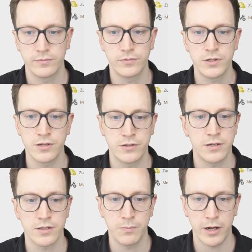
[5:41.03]
Dieser sieht
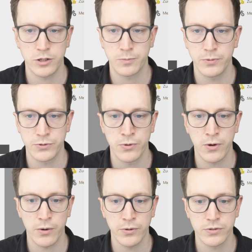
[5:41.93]
dann zum Beispiel so
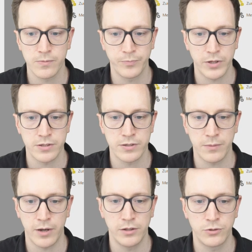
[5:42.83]
aus. Das ist aber
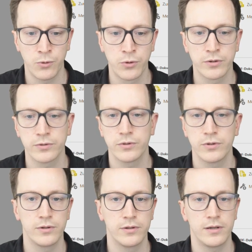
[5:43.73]
eine
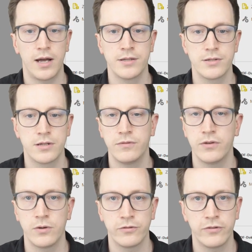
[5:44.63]
Druckansicht, die wir
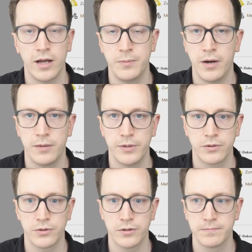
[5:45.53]
noch frei bearbeiten
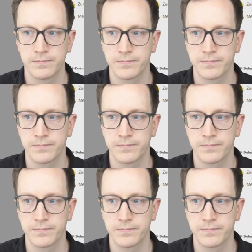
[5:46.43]
können.